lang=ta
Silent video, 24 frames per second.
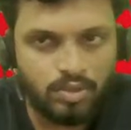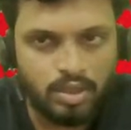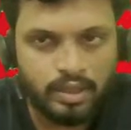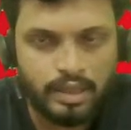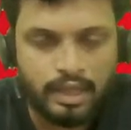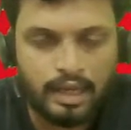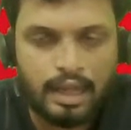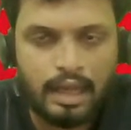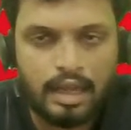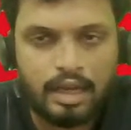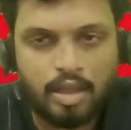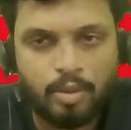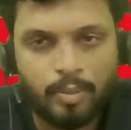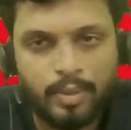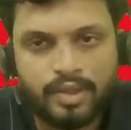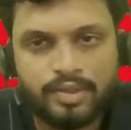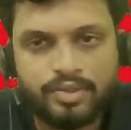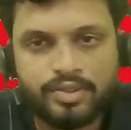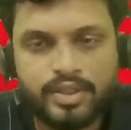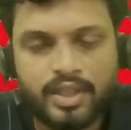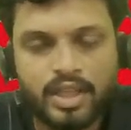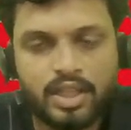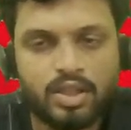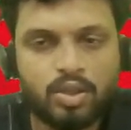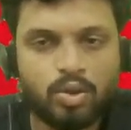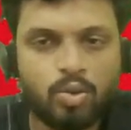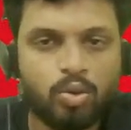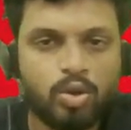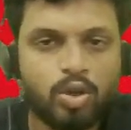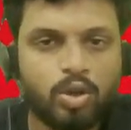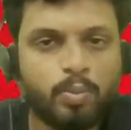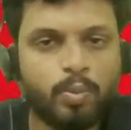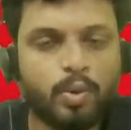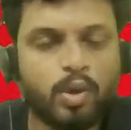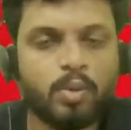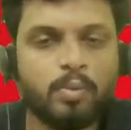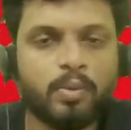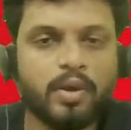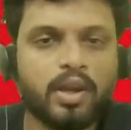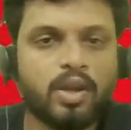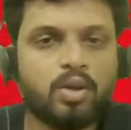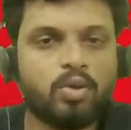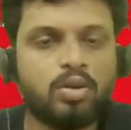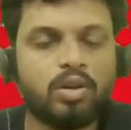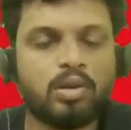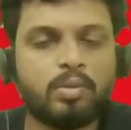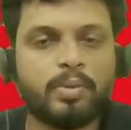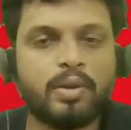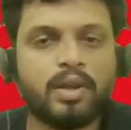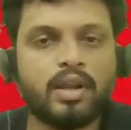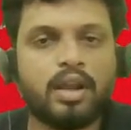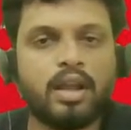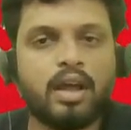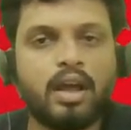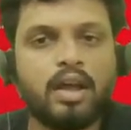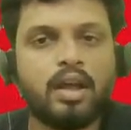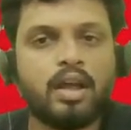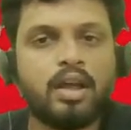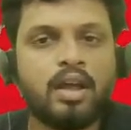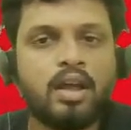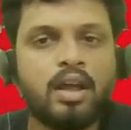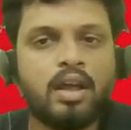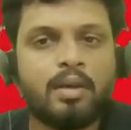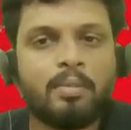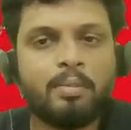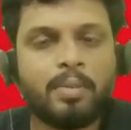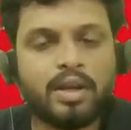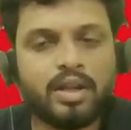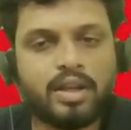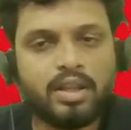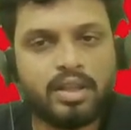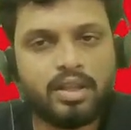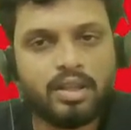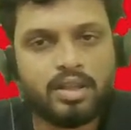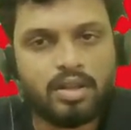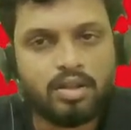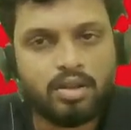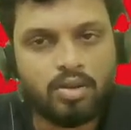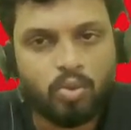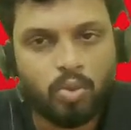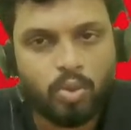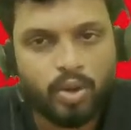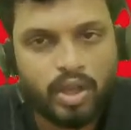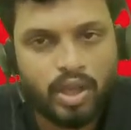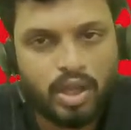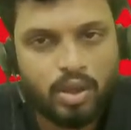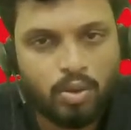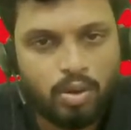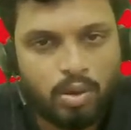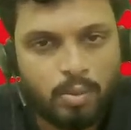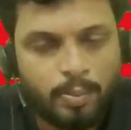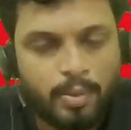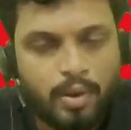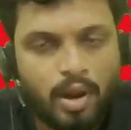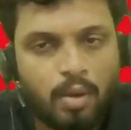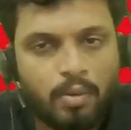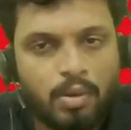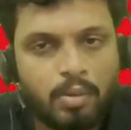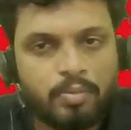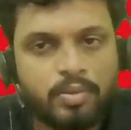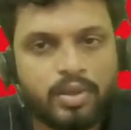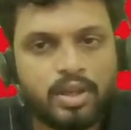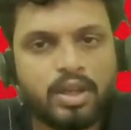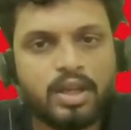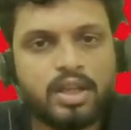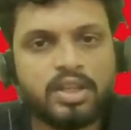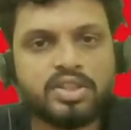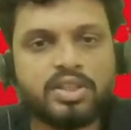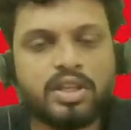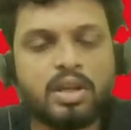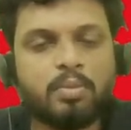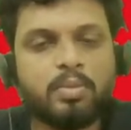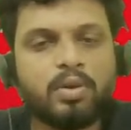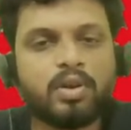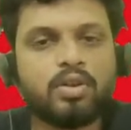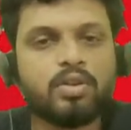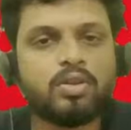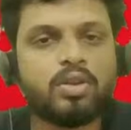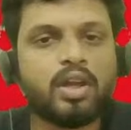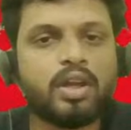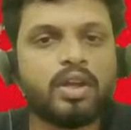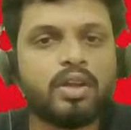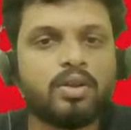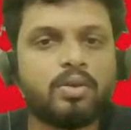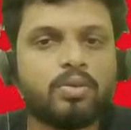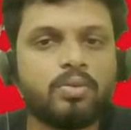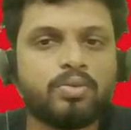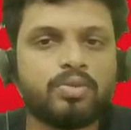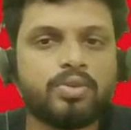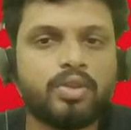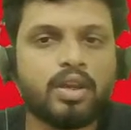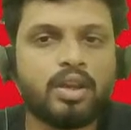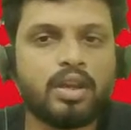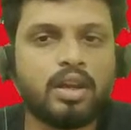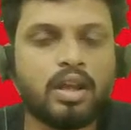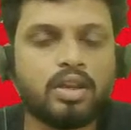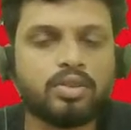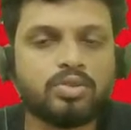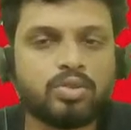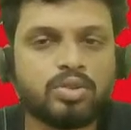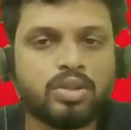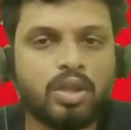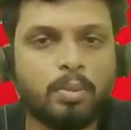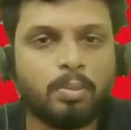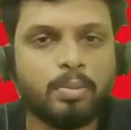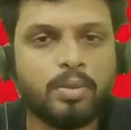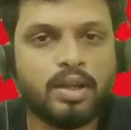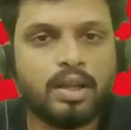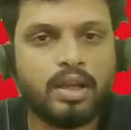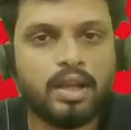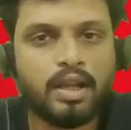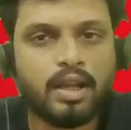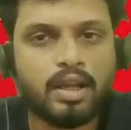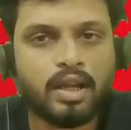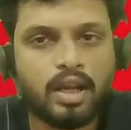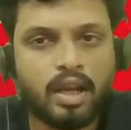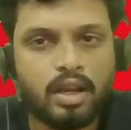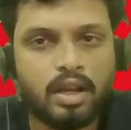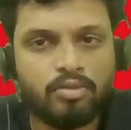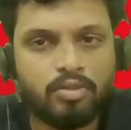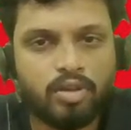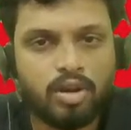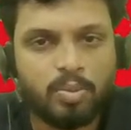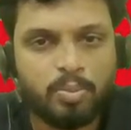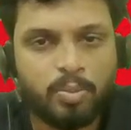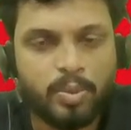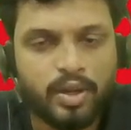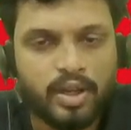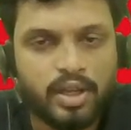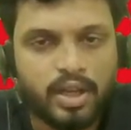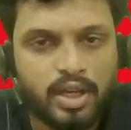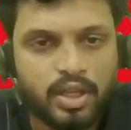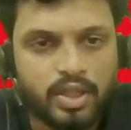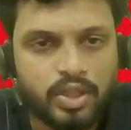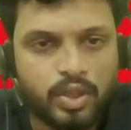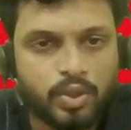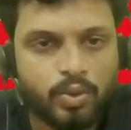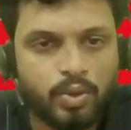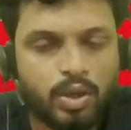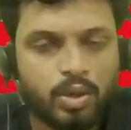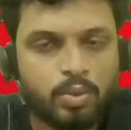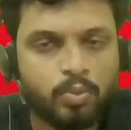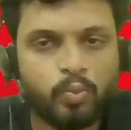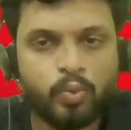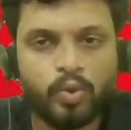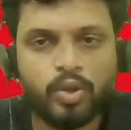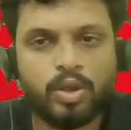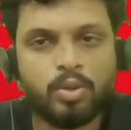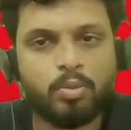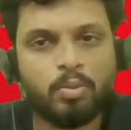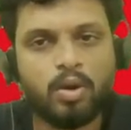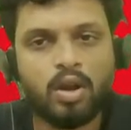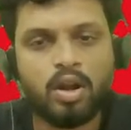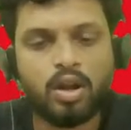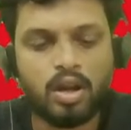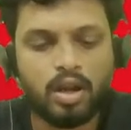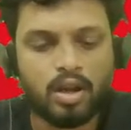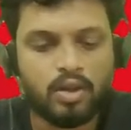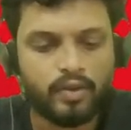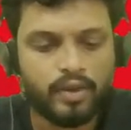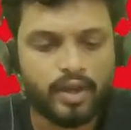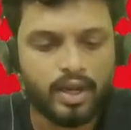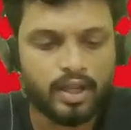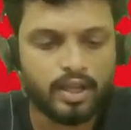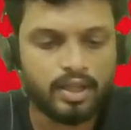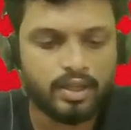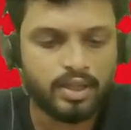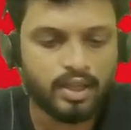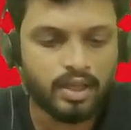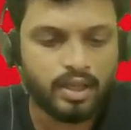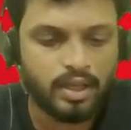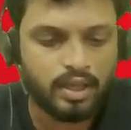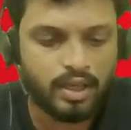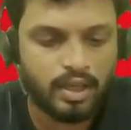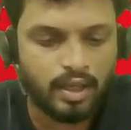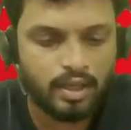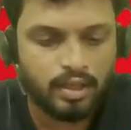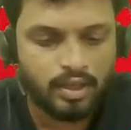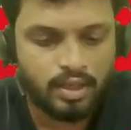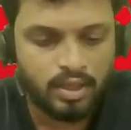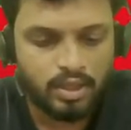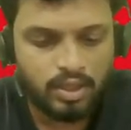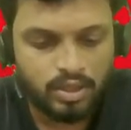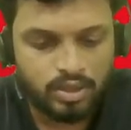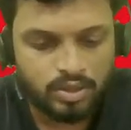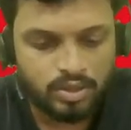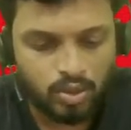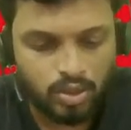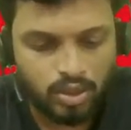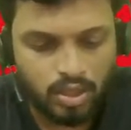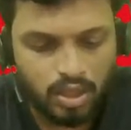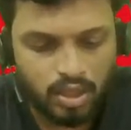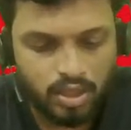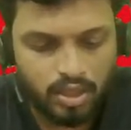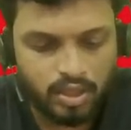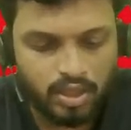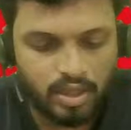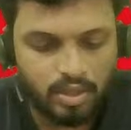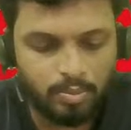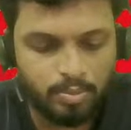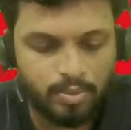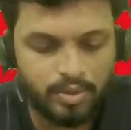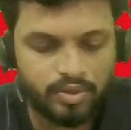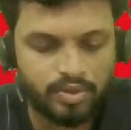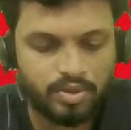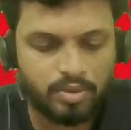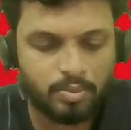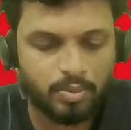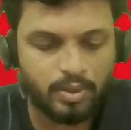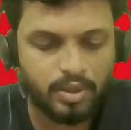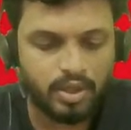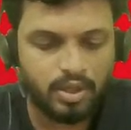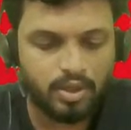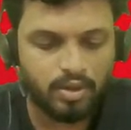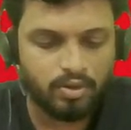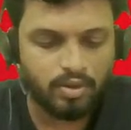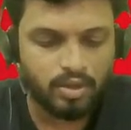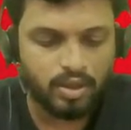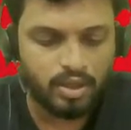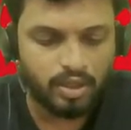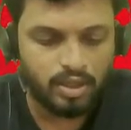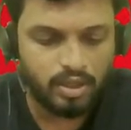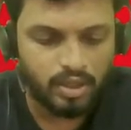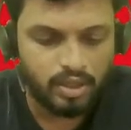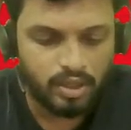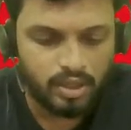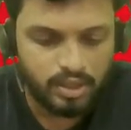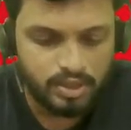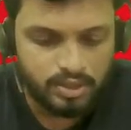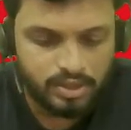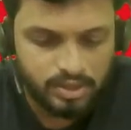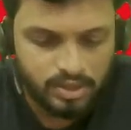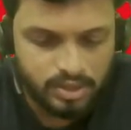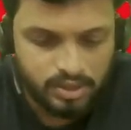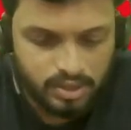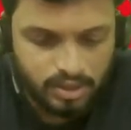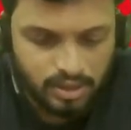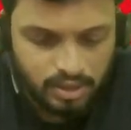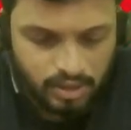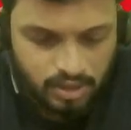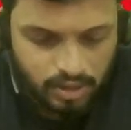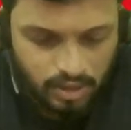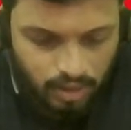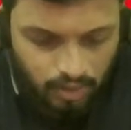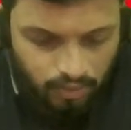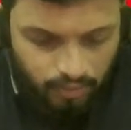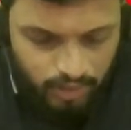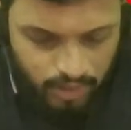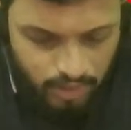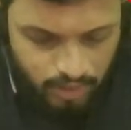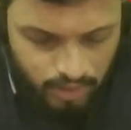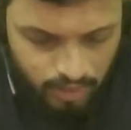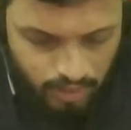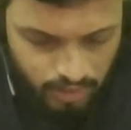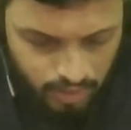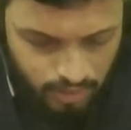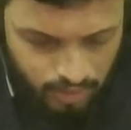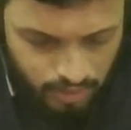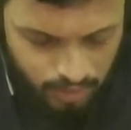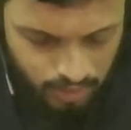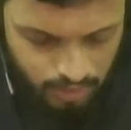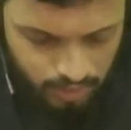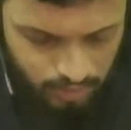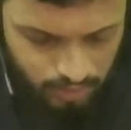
எல்லாருக்குமே சேர்த்து கொண்டு போகிற மாதிரியே கொண்டு போயிடலாம் பட் ஒரே ஒரு ப்ராப்ளம் இங்கிலீஷில் மட்டும்தான் இருக்கும் சரிங்களா ஸோ தமிழில் கன்வெர்ட் பண்ணி எடுத்துகிட்டு வர முடியுமான்ற அளவுக்கு எனக்கு தெரியல ஸோ அதனால் டிஎன்பிஎஸ்சி படிக்கிறவங்க இங்கிலீஷில் வந்துட்டு